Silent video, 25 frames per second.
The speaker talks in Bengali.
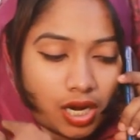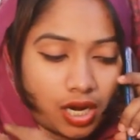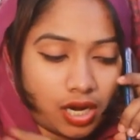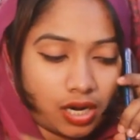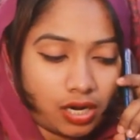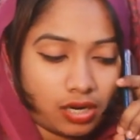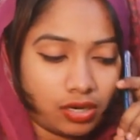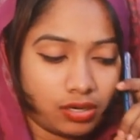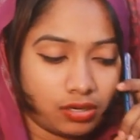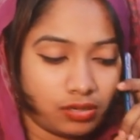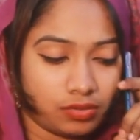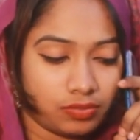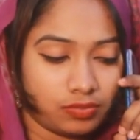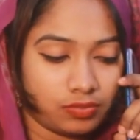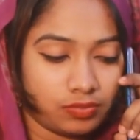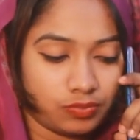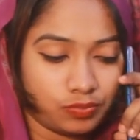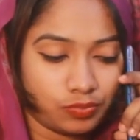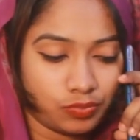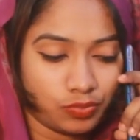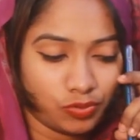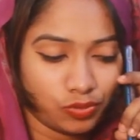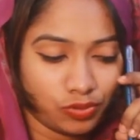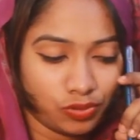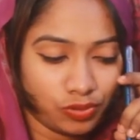আর
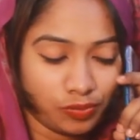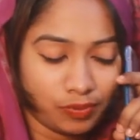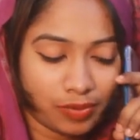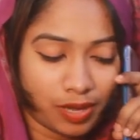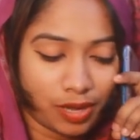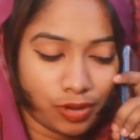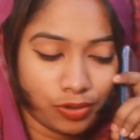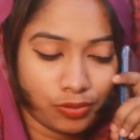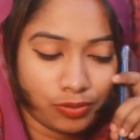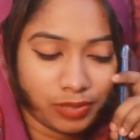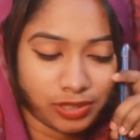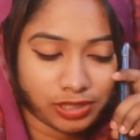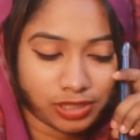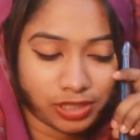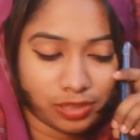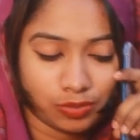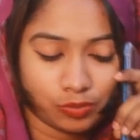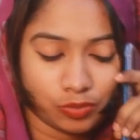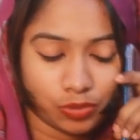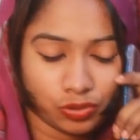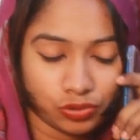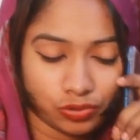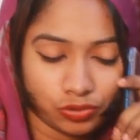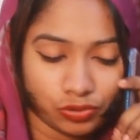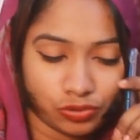প্রথম ভালোবাসার
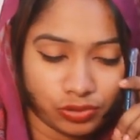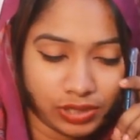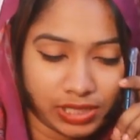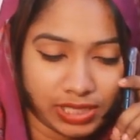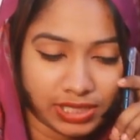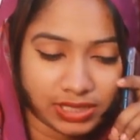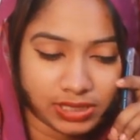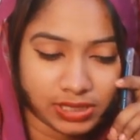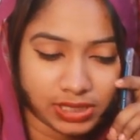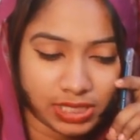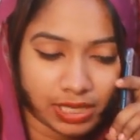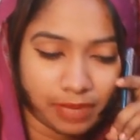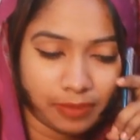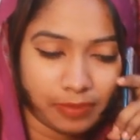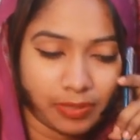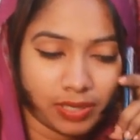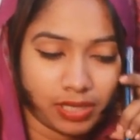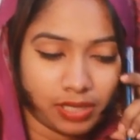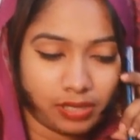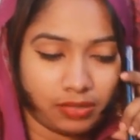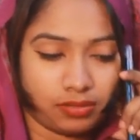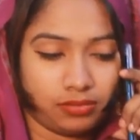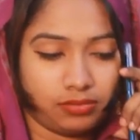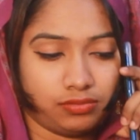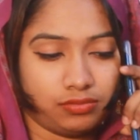মতো নেক্সট টাইমে
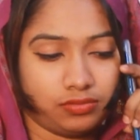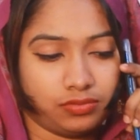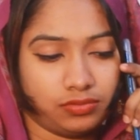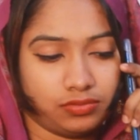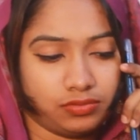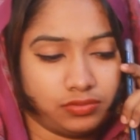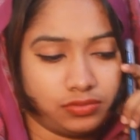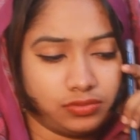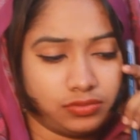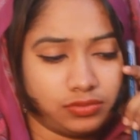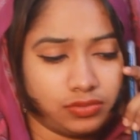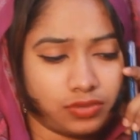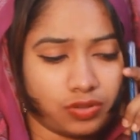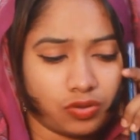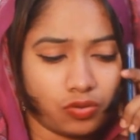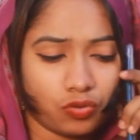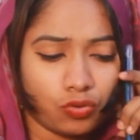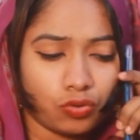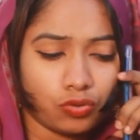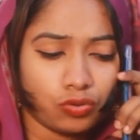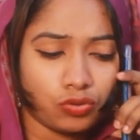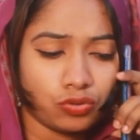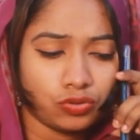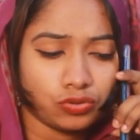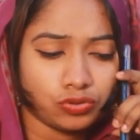
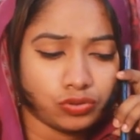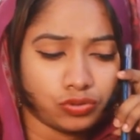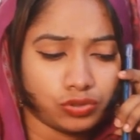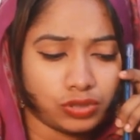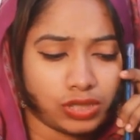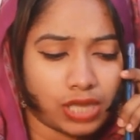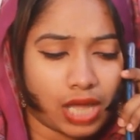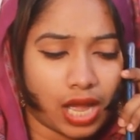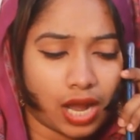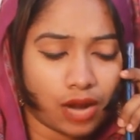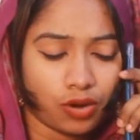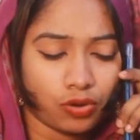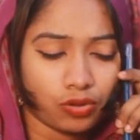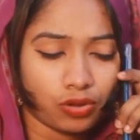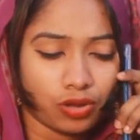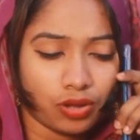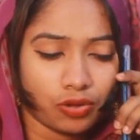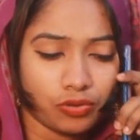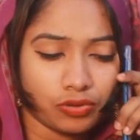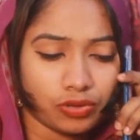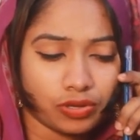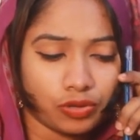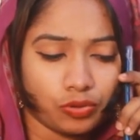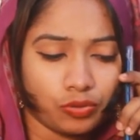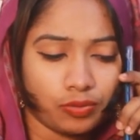অন্য যদি আরও
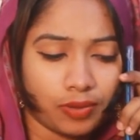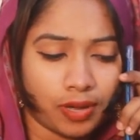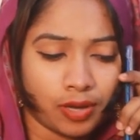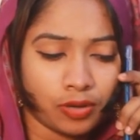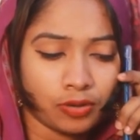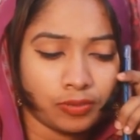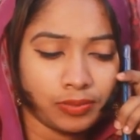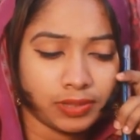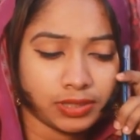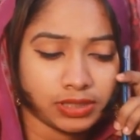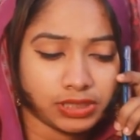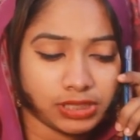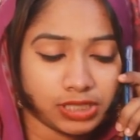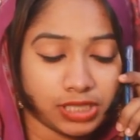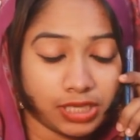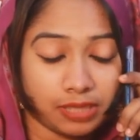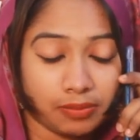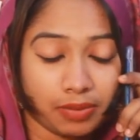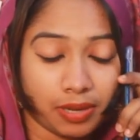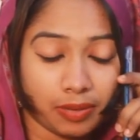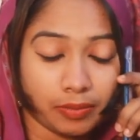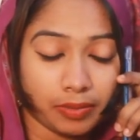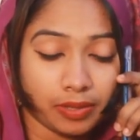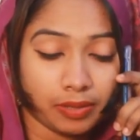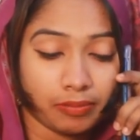কাউকেও ভালোবাসি
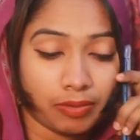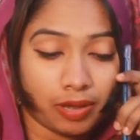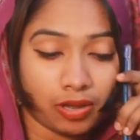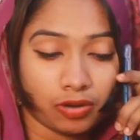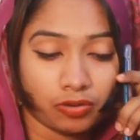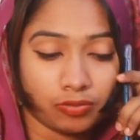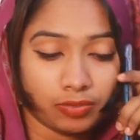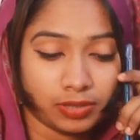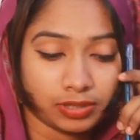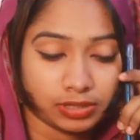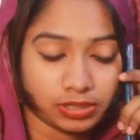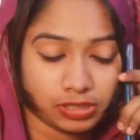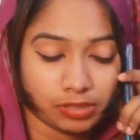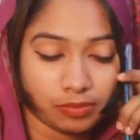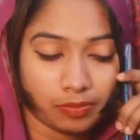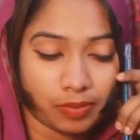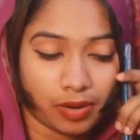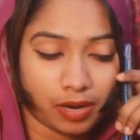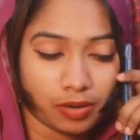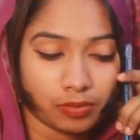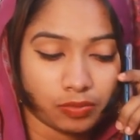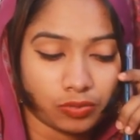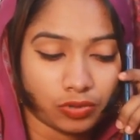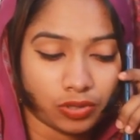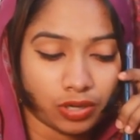এভাবে ভালোবাসতে
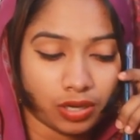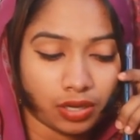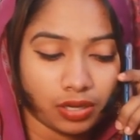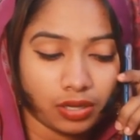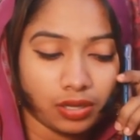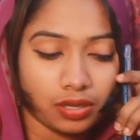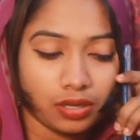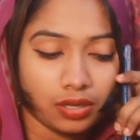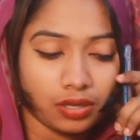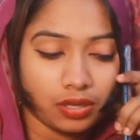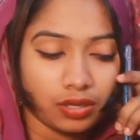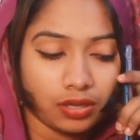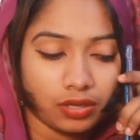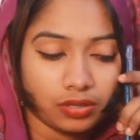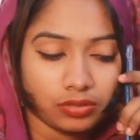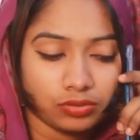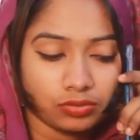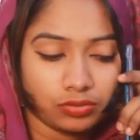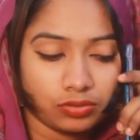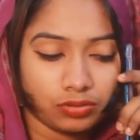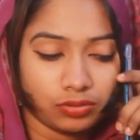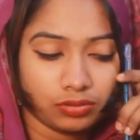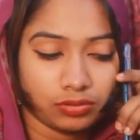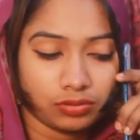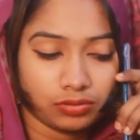পারবো না
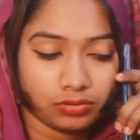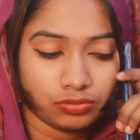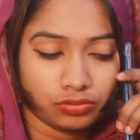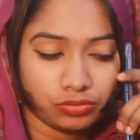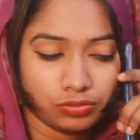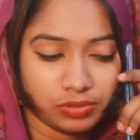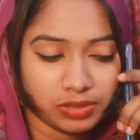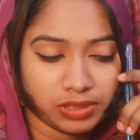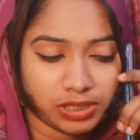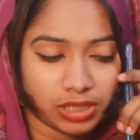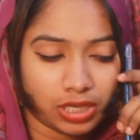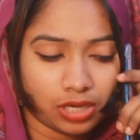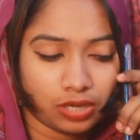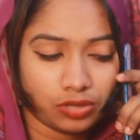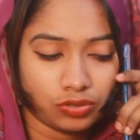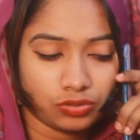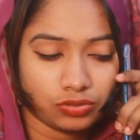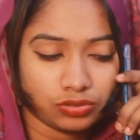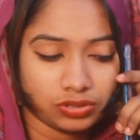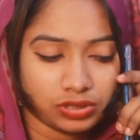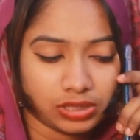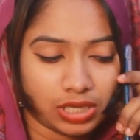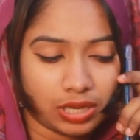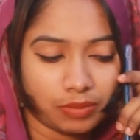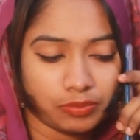তো তুমি জানো
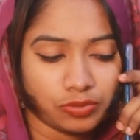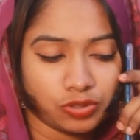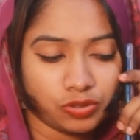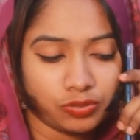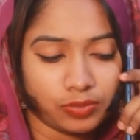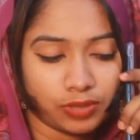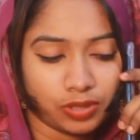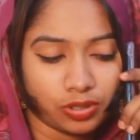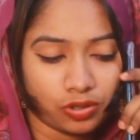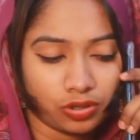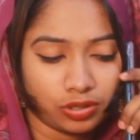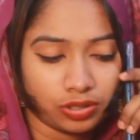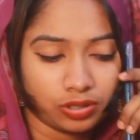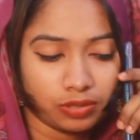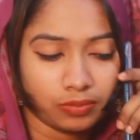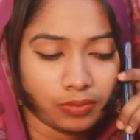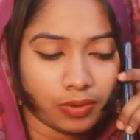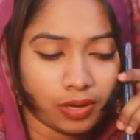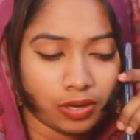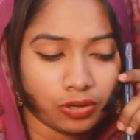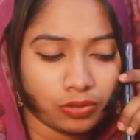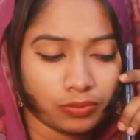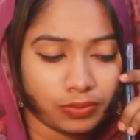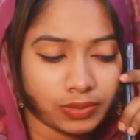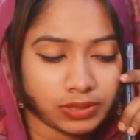যে আমি তোমাকে অনেক
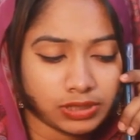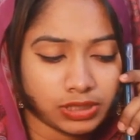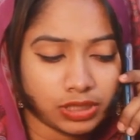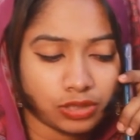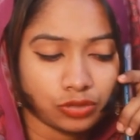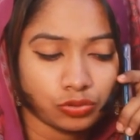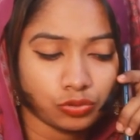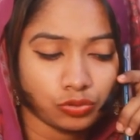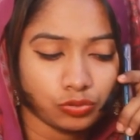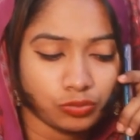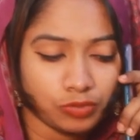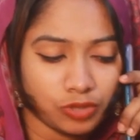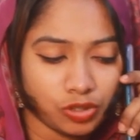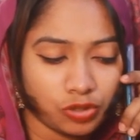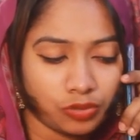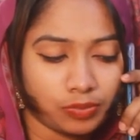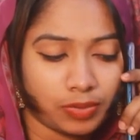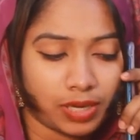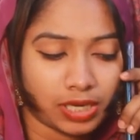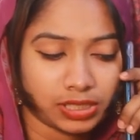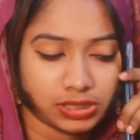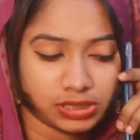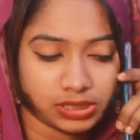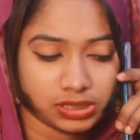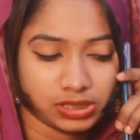ভালোবাসি আর তুমিও
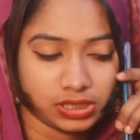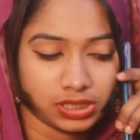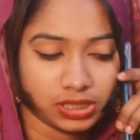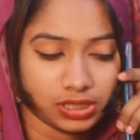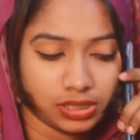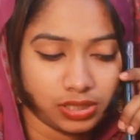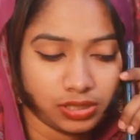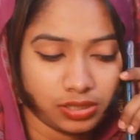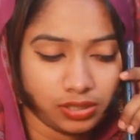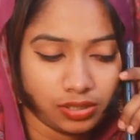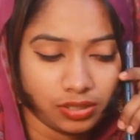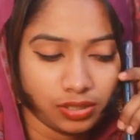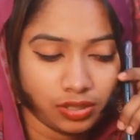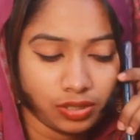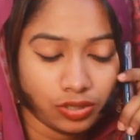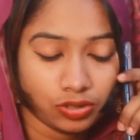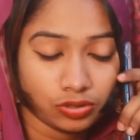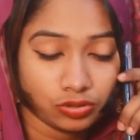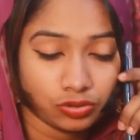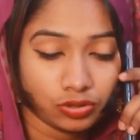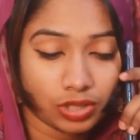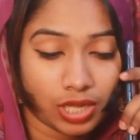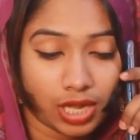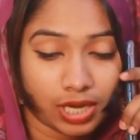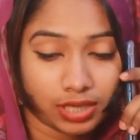বাসতে
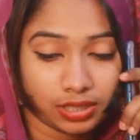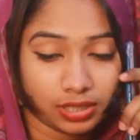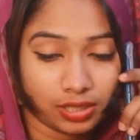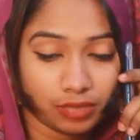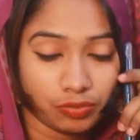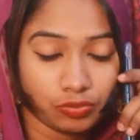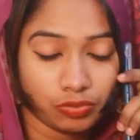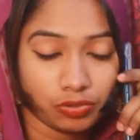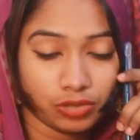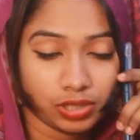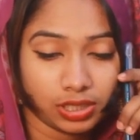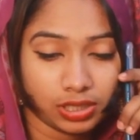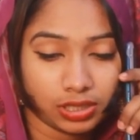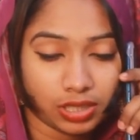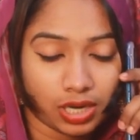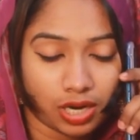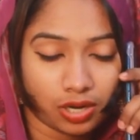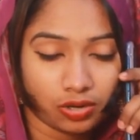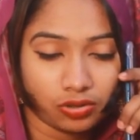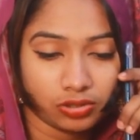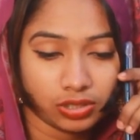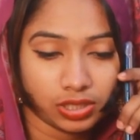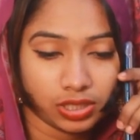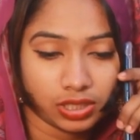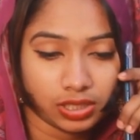তো একটা ভুলের
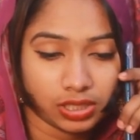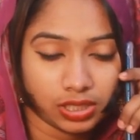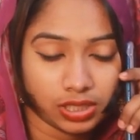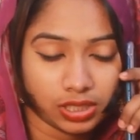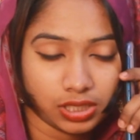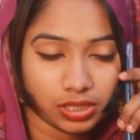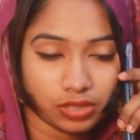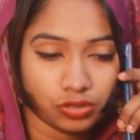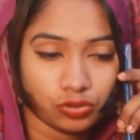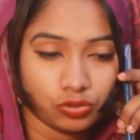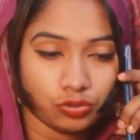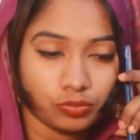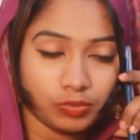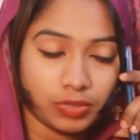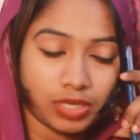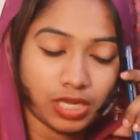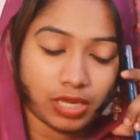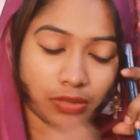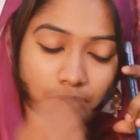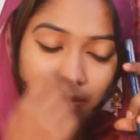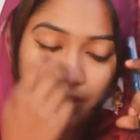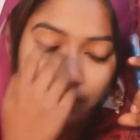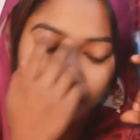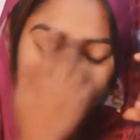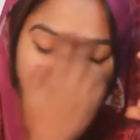কারণে কি তুমি
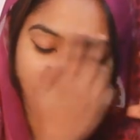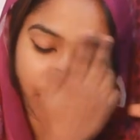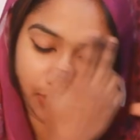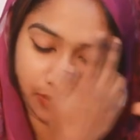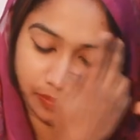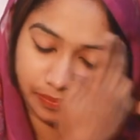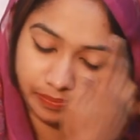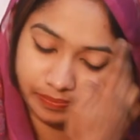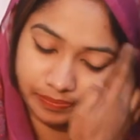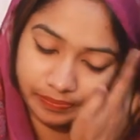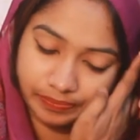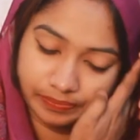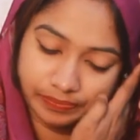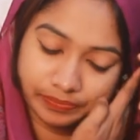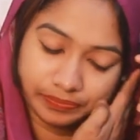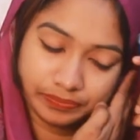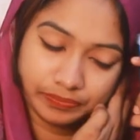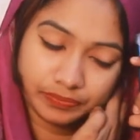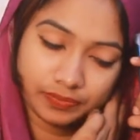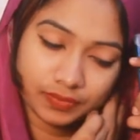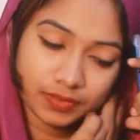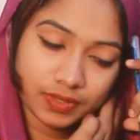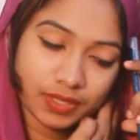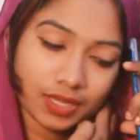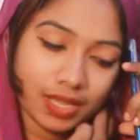এভাবে
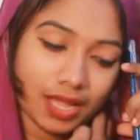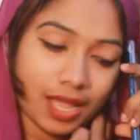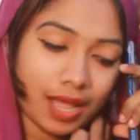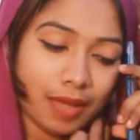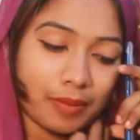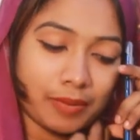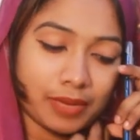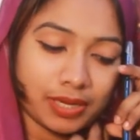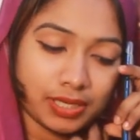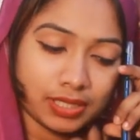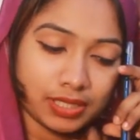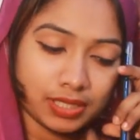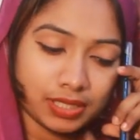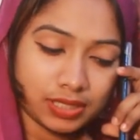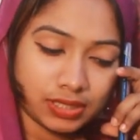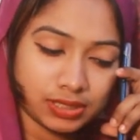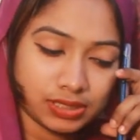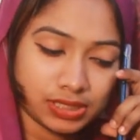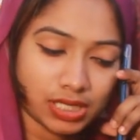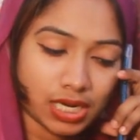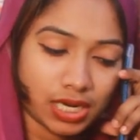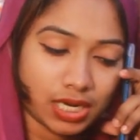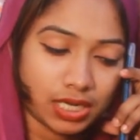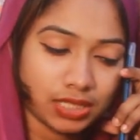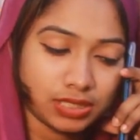আমাকে
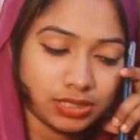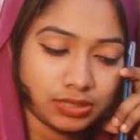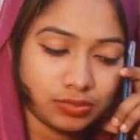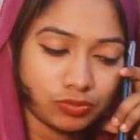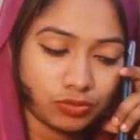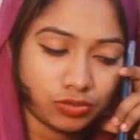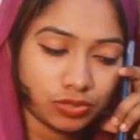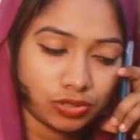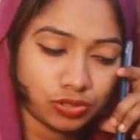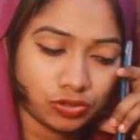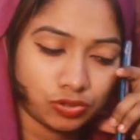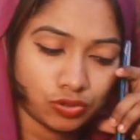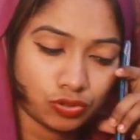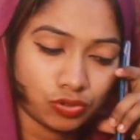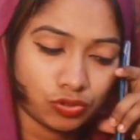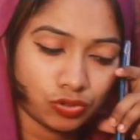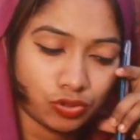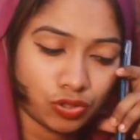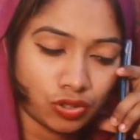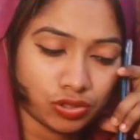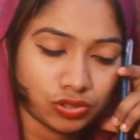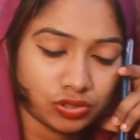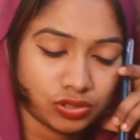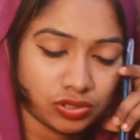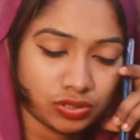সারা জীবনের জন্য
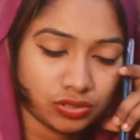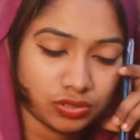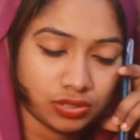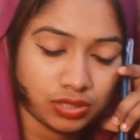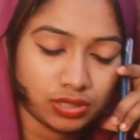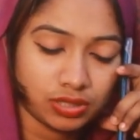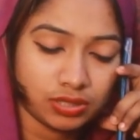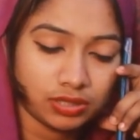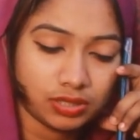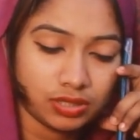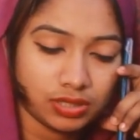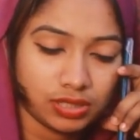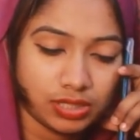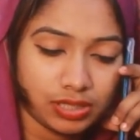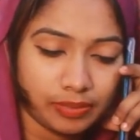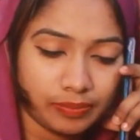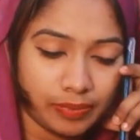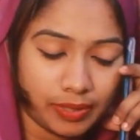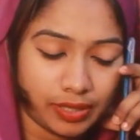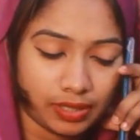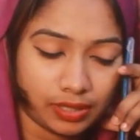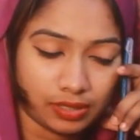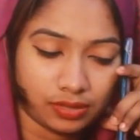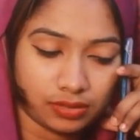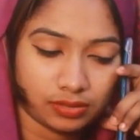কষ্ট
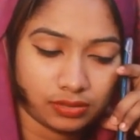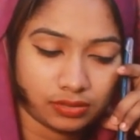দিবে